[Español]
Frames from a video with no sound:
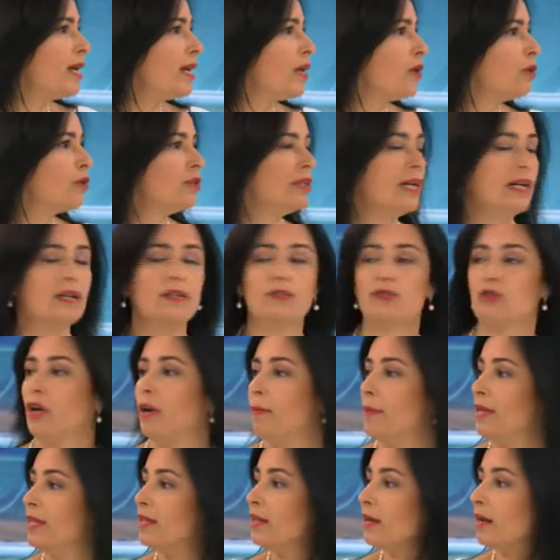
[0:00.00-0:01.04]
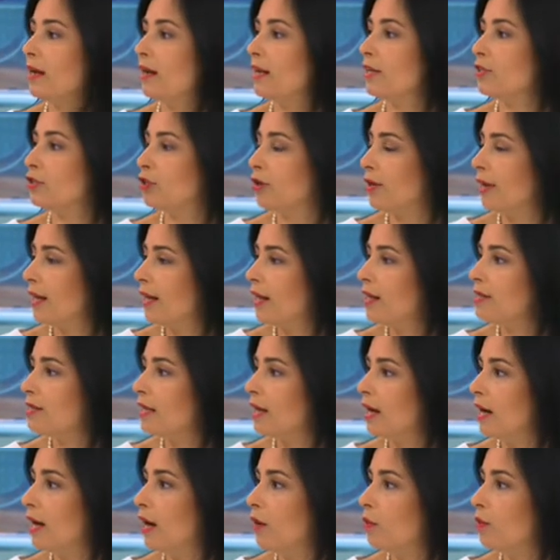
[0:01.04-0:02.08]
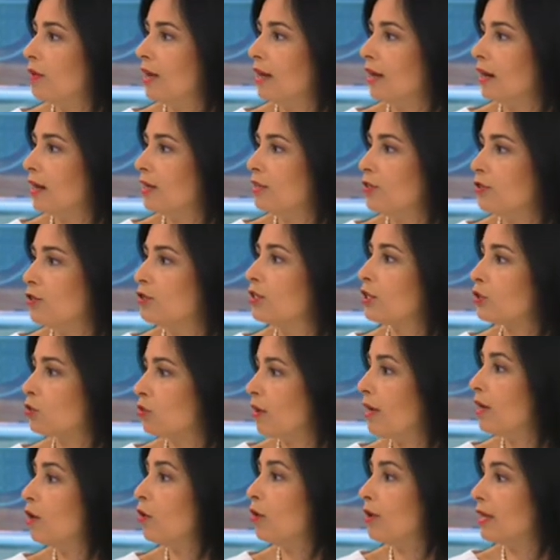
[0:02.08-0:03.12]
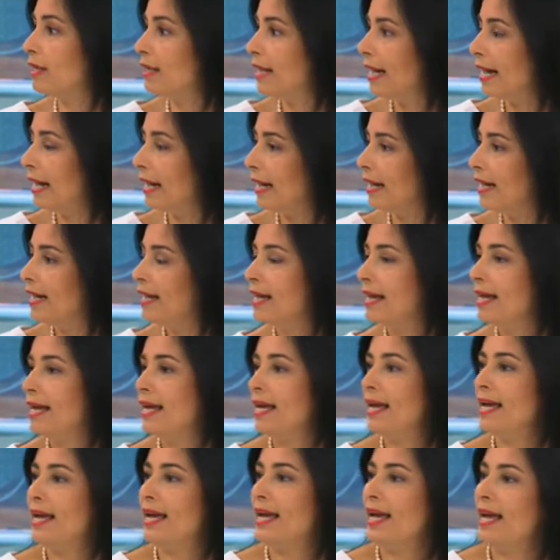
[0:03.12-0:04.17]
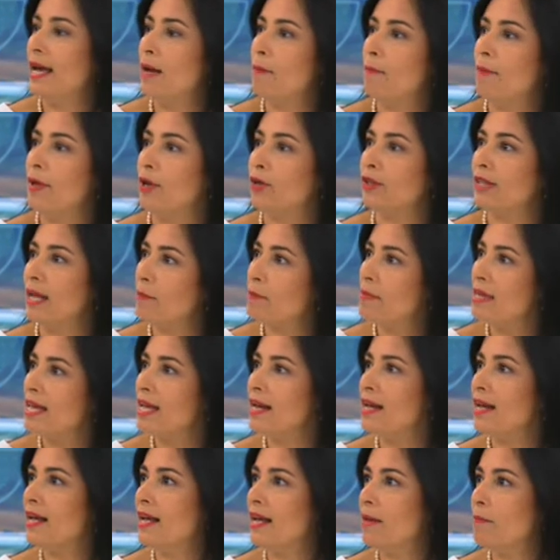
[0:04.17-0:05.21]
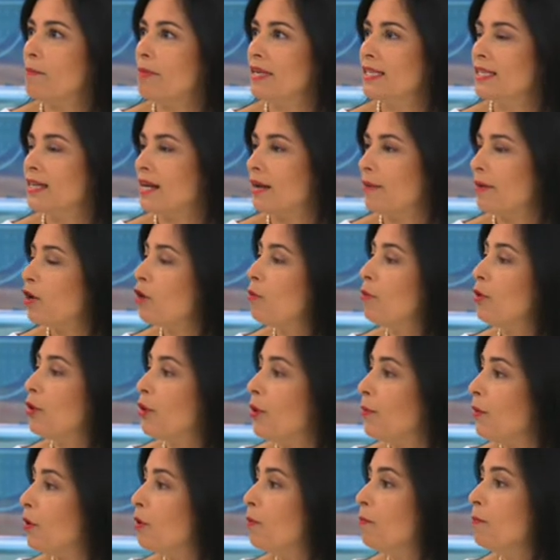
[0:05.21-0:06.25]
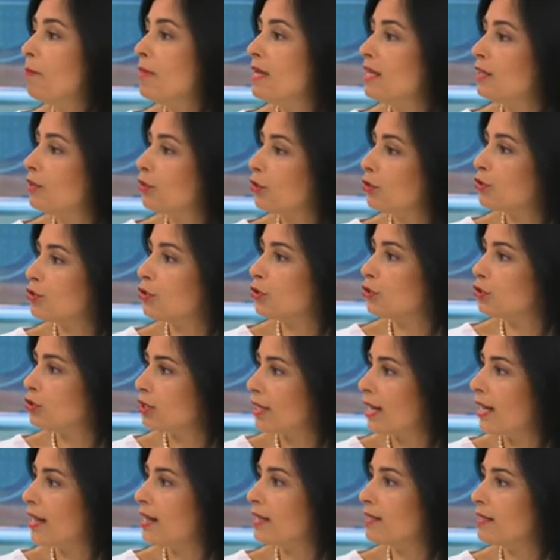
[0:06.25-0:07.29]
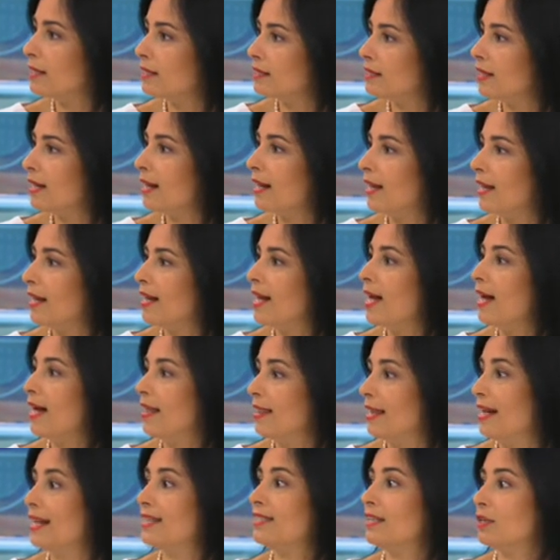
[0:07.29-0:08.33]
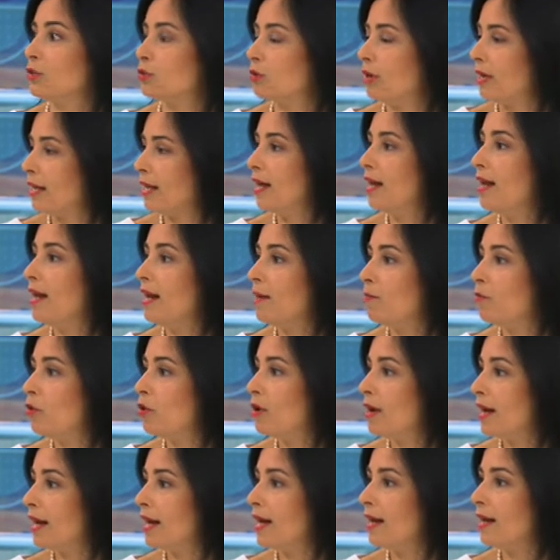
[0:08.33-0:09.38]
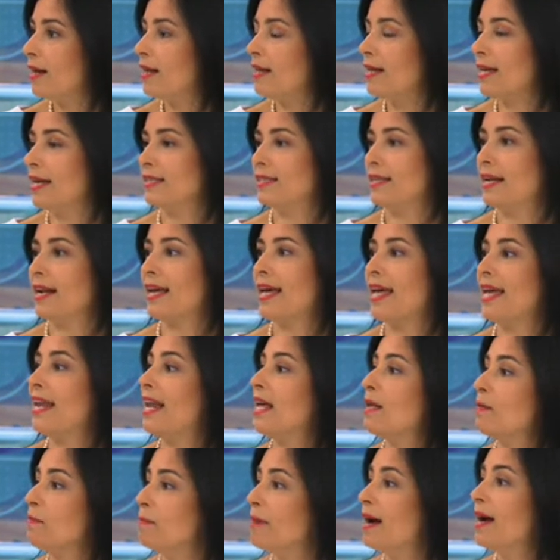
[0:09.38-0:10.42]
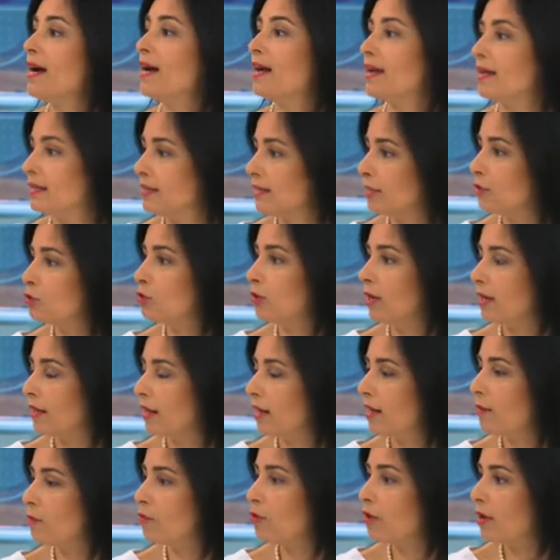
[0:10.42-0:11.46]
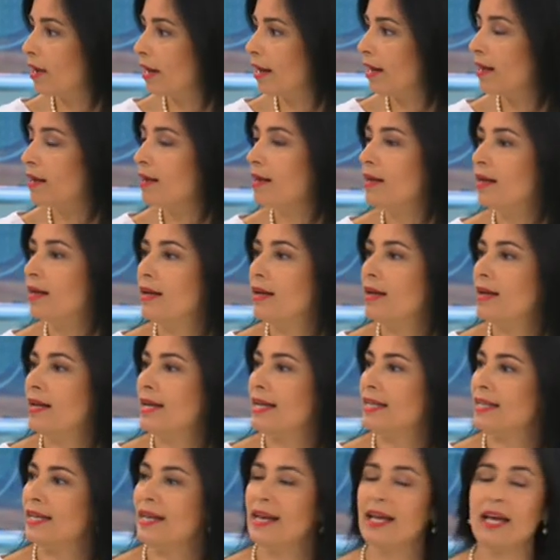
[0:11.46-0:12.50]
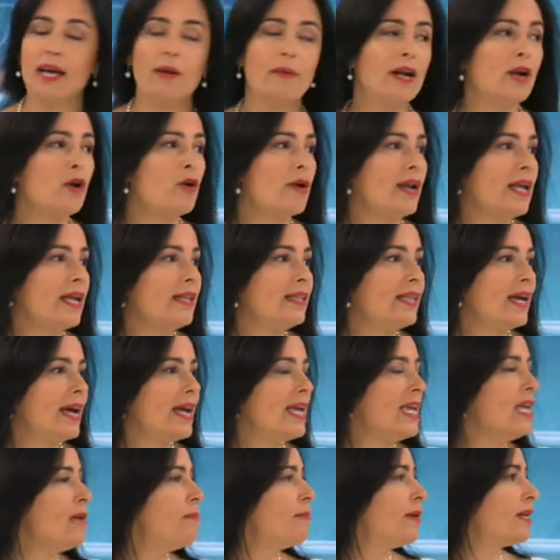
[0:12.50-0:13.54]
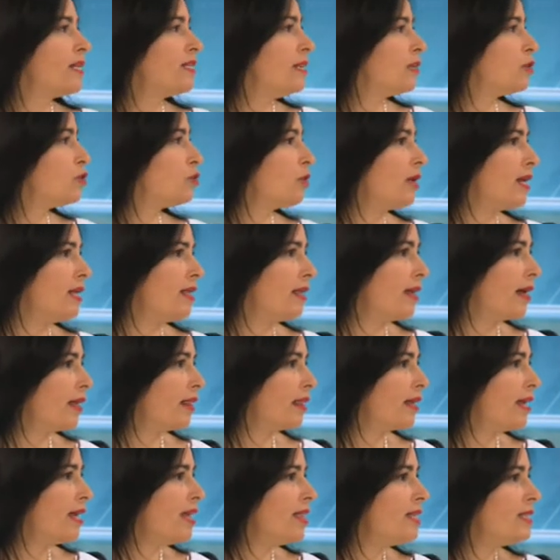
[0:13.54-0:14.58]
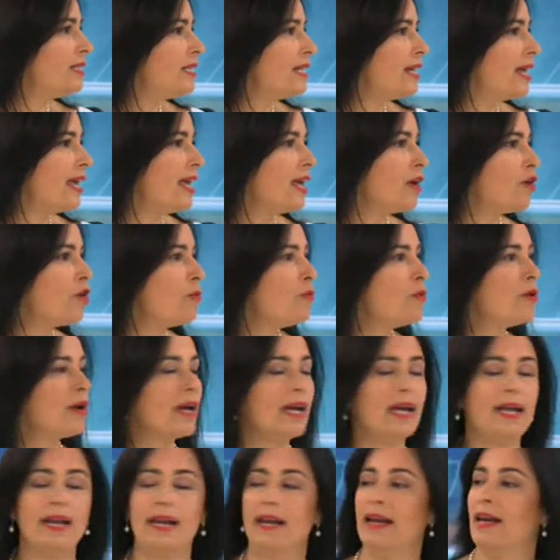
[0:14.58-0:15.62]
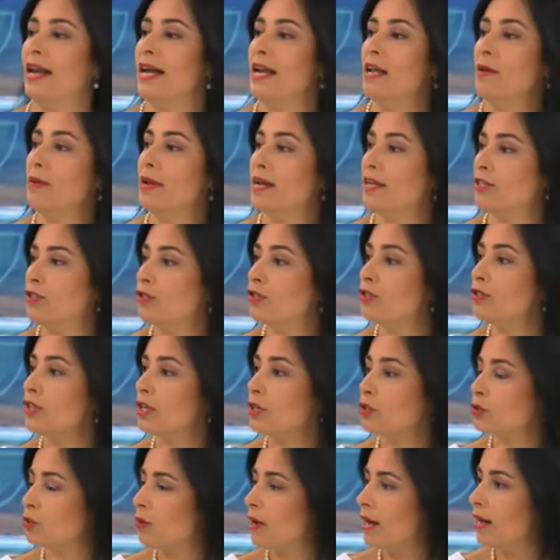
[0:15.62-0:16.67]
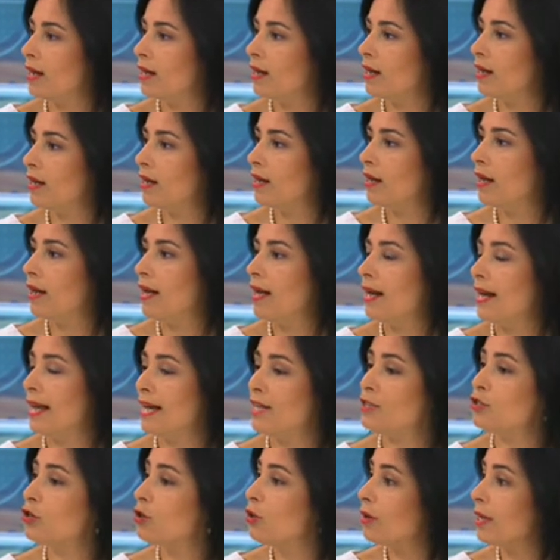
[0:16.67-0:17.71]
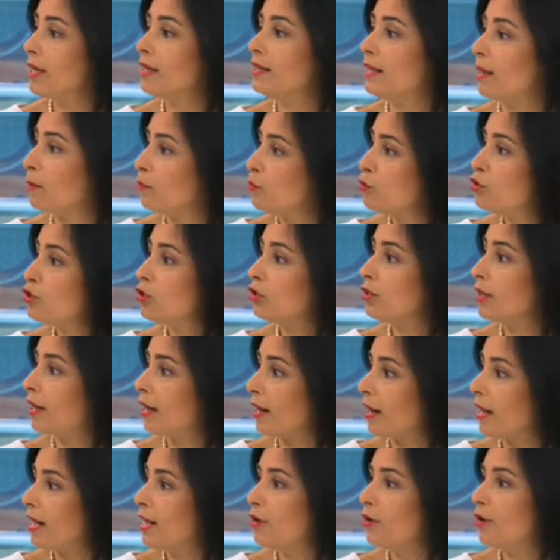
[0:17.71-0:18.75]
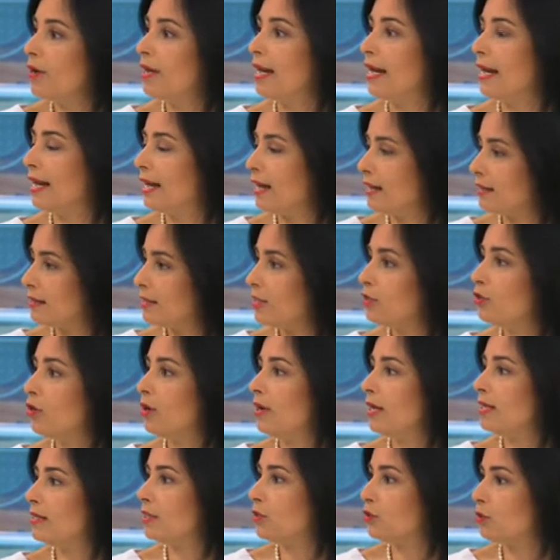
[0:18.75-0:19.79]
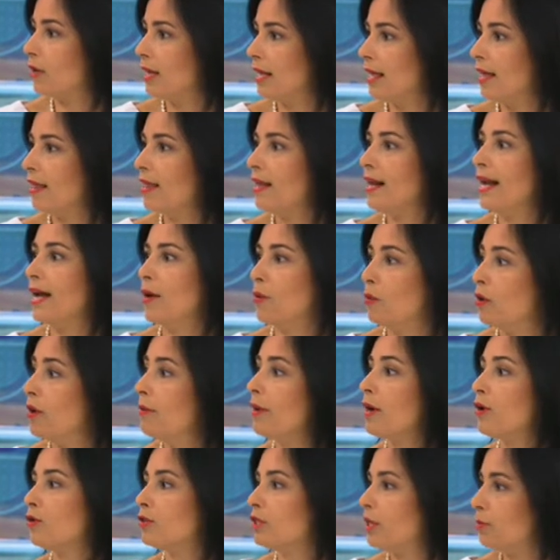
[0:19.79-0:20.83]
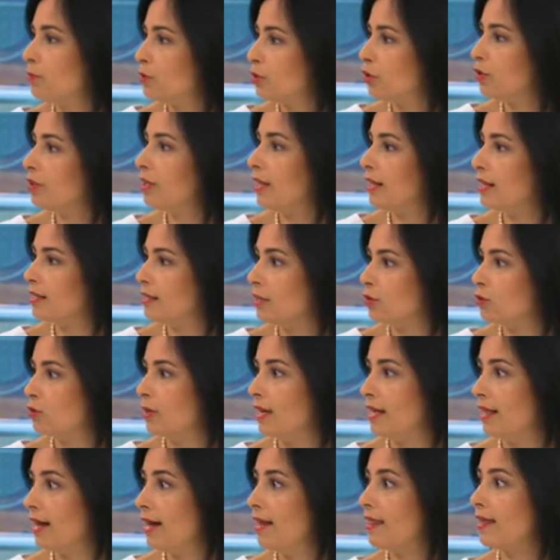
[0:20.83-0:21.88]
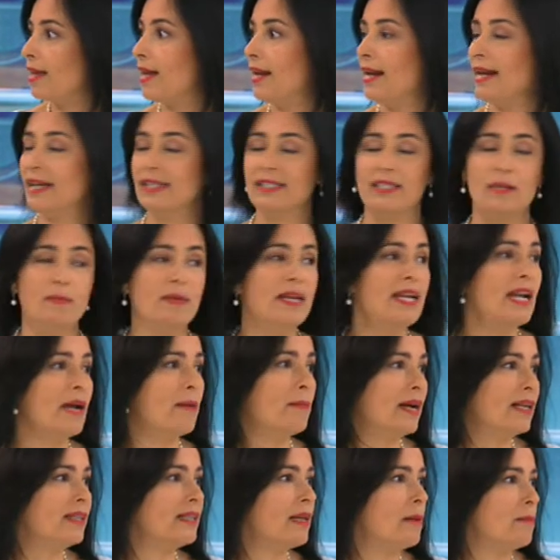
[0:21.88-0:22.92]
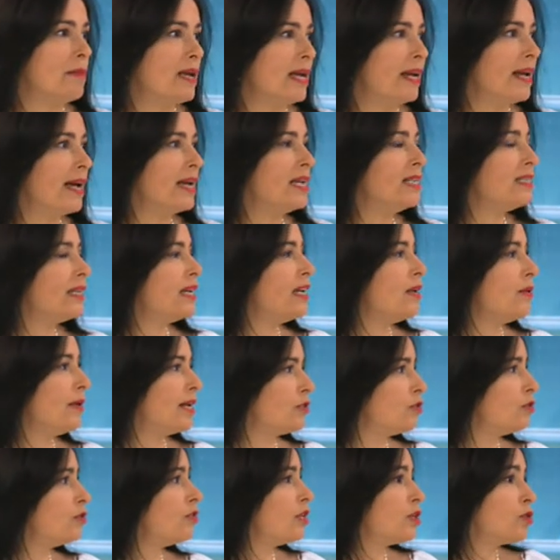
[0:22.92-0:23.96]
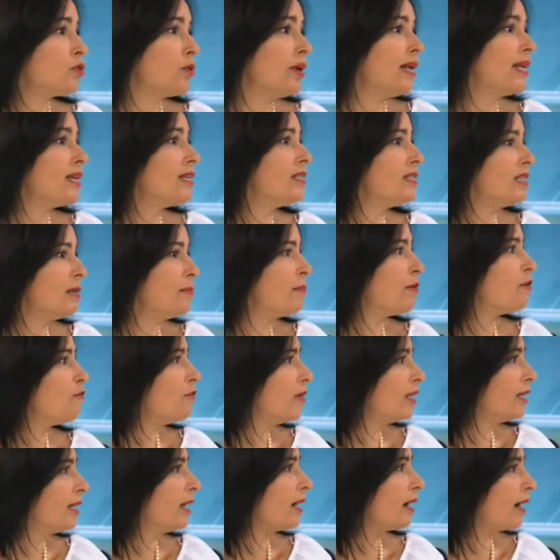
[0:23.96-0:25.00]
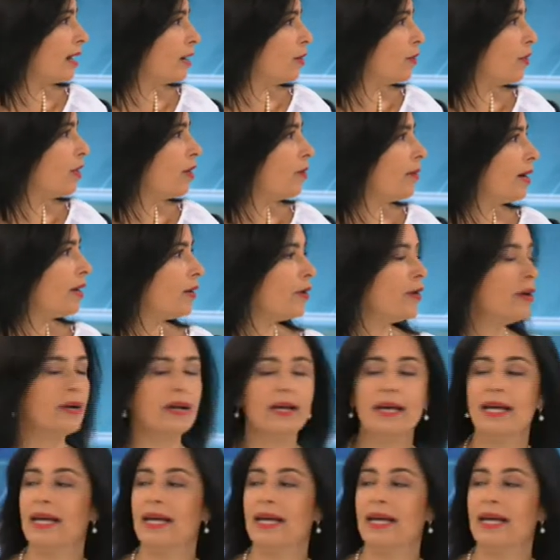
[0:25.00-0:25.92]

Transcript: que no están solamente relacionadas a, una relación sexual coital pero también empiezan a haber como nuevos mitos sociales acerca de la, sexualidad de la mujer y acerca de la imagen sexual de la mujer, que tiene que ver con esta hipersexualidad. Es decir, es como que la liberación sexual le ha hecho conquistar mucho terreno en el ejercicio de la sexualidad, en la nueva concepción de la sexualidad, que la asimila más también a esa liberación sexual que siempre fue terreno del varón,